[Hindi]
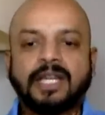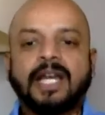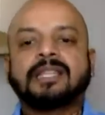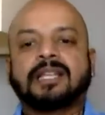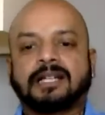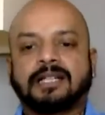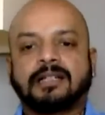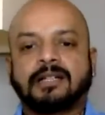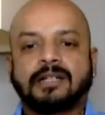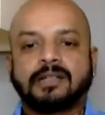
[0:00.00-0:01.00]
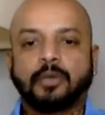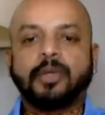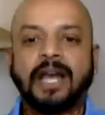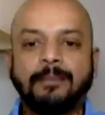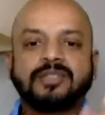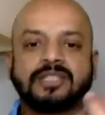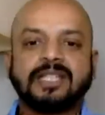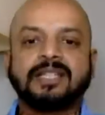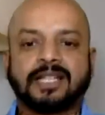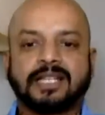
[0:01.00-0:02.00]
क्या था क्योंकि आप
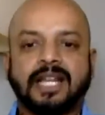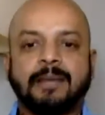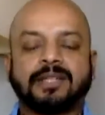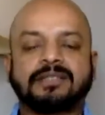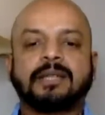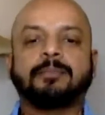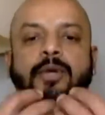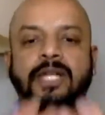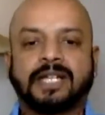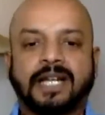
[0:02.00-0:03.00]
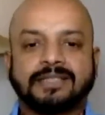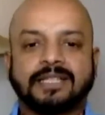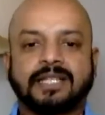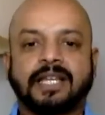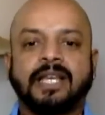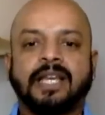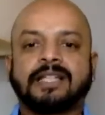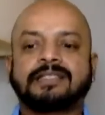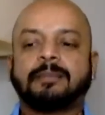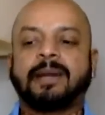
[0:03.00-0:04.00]
चीजें देखते हैं ना आप किससे बॉलिंग करा सकते हैं
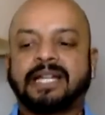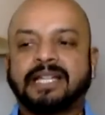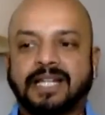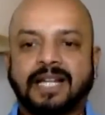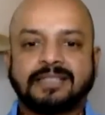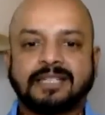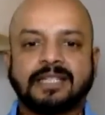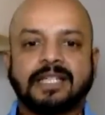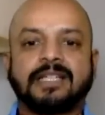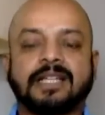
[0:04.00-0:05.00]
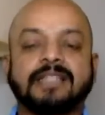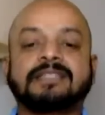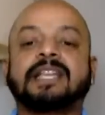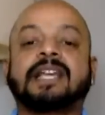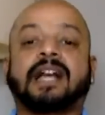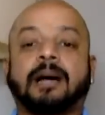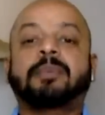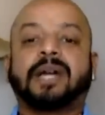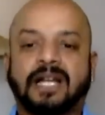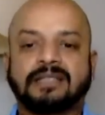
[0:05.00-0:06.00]
किससे बैटिंग करा सकते हैं किससे
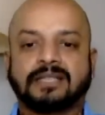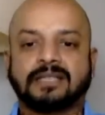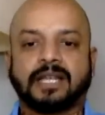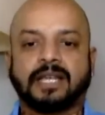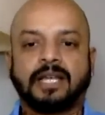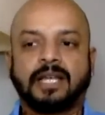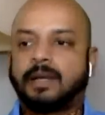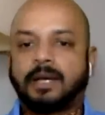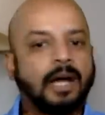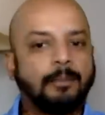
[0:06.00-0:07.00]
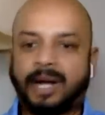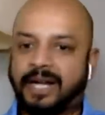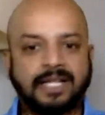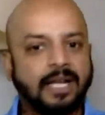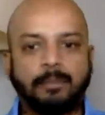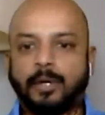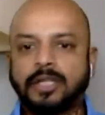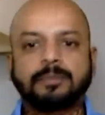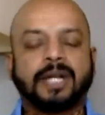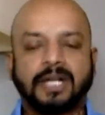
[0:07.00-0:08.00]
कब करा सकते हैं पार्टिकल
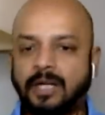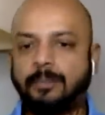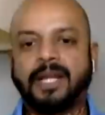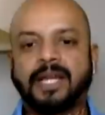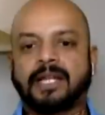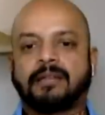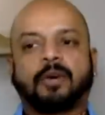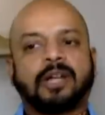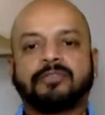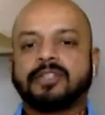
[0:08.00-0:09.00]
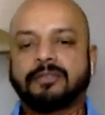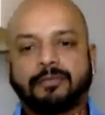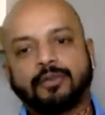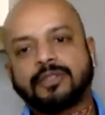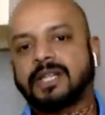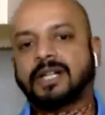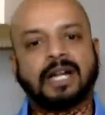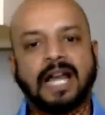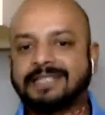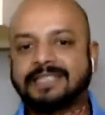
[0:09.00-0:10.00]
बहुत ब्रिलियंट प्लेयर है वन फॉर द फ्यूचर
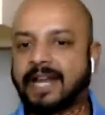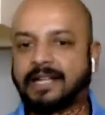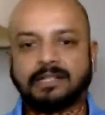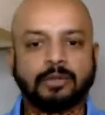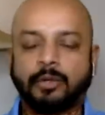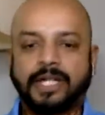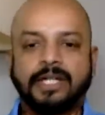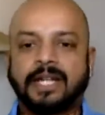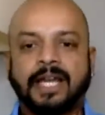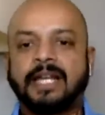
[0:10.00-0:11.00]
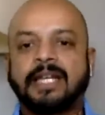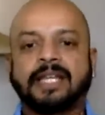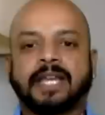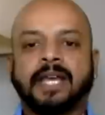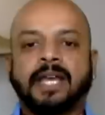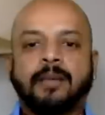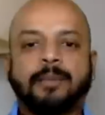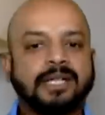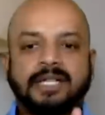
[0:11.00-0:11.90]
क्लास एक्ट कोई डिनायल नहीं है पर